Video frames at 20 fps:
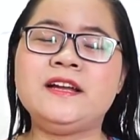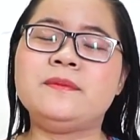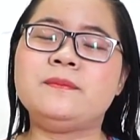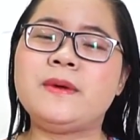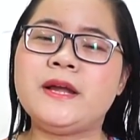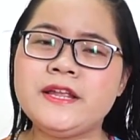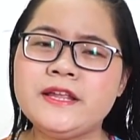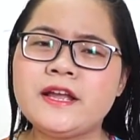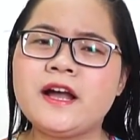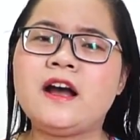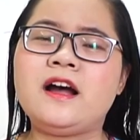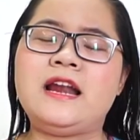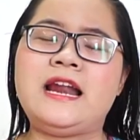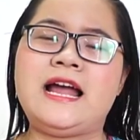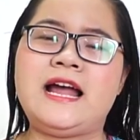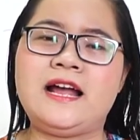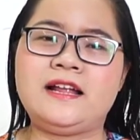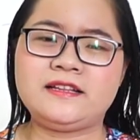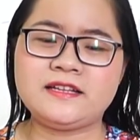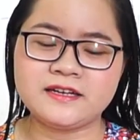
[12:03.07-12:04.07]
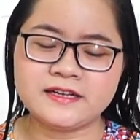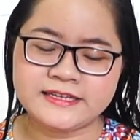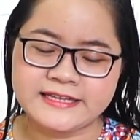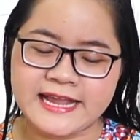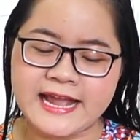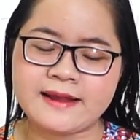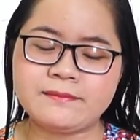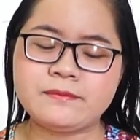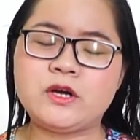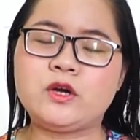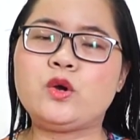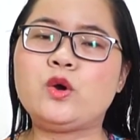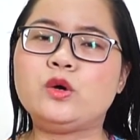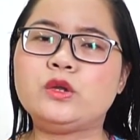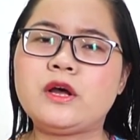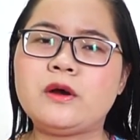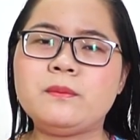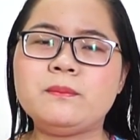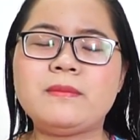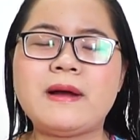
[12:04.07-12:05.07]
Bây giờ là thời gian mà cô
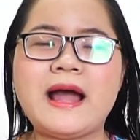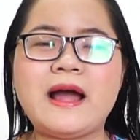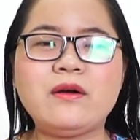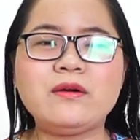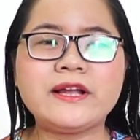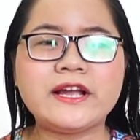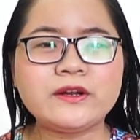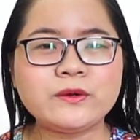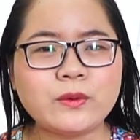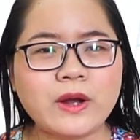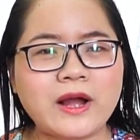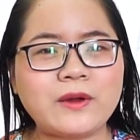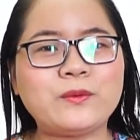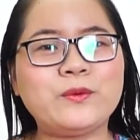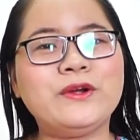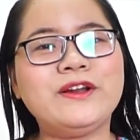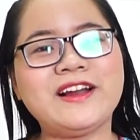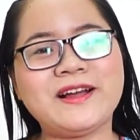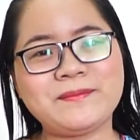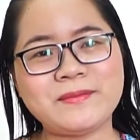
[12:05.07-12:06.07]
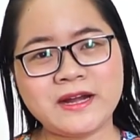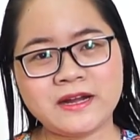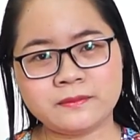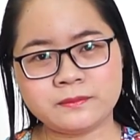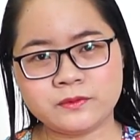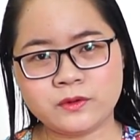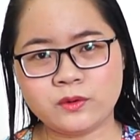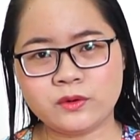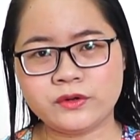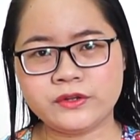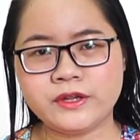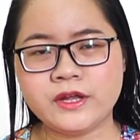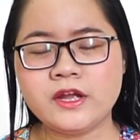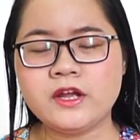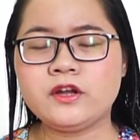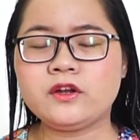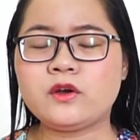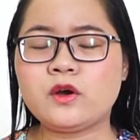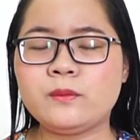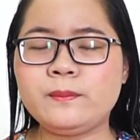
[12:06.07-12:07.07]
thông báo kết quả cuối năm học rồi
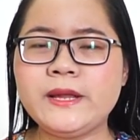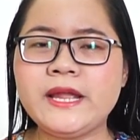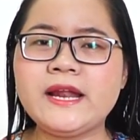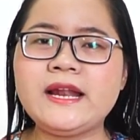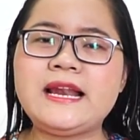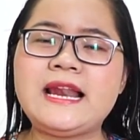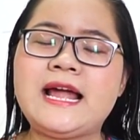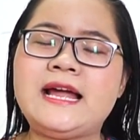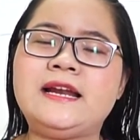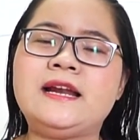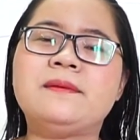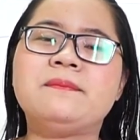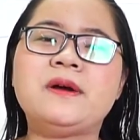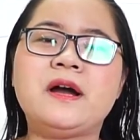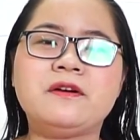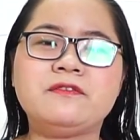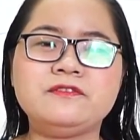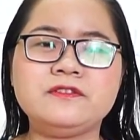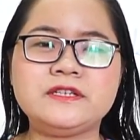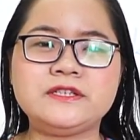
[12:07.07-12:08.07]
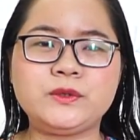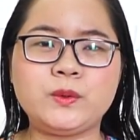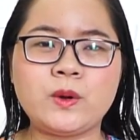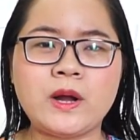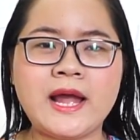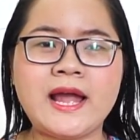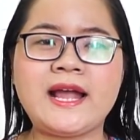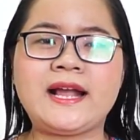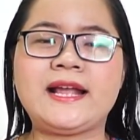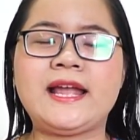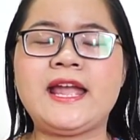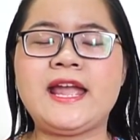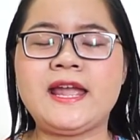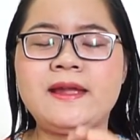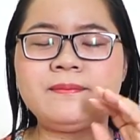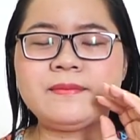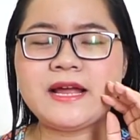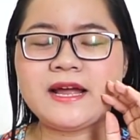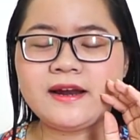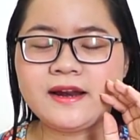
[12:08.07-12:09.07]
Cô biết là năm học vừa qua các
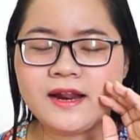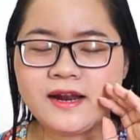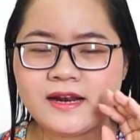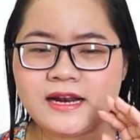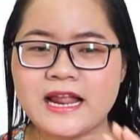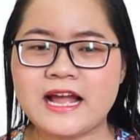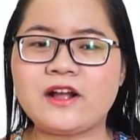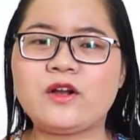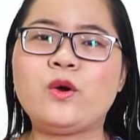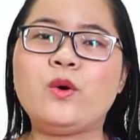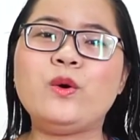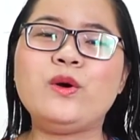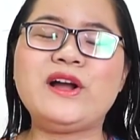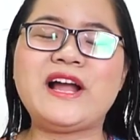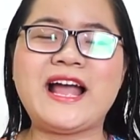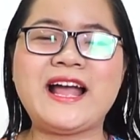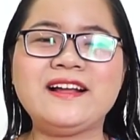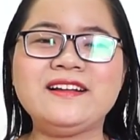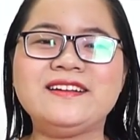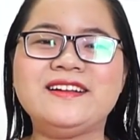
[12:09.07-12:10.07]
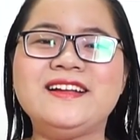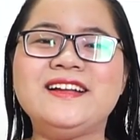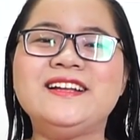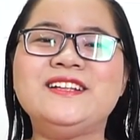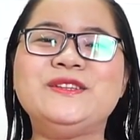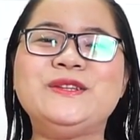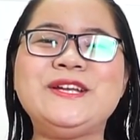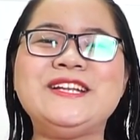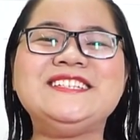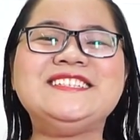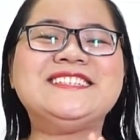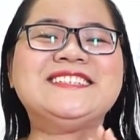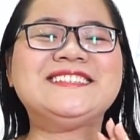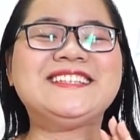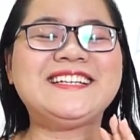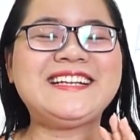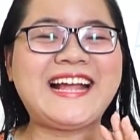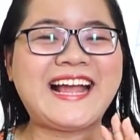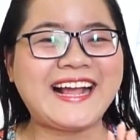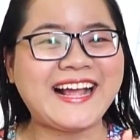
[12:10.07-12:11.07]
em đã rất là cố gắng Tin dương
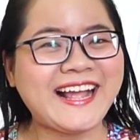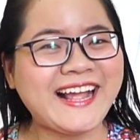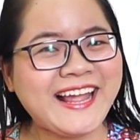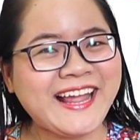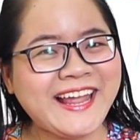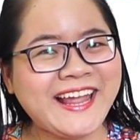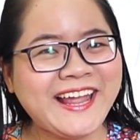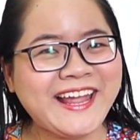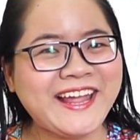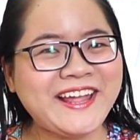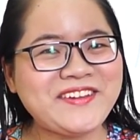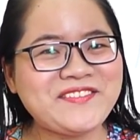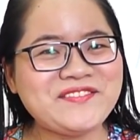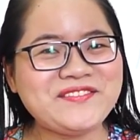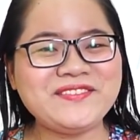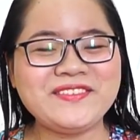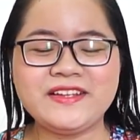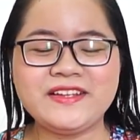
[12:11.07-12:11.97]
tất cả các em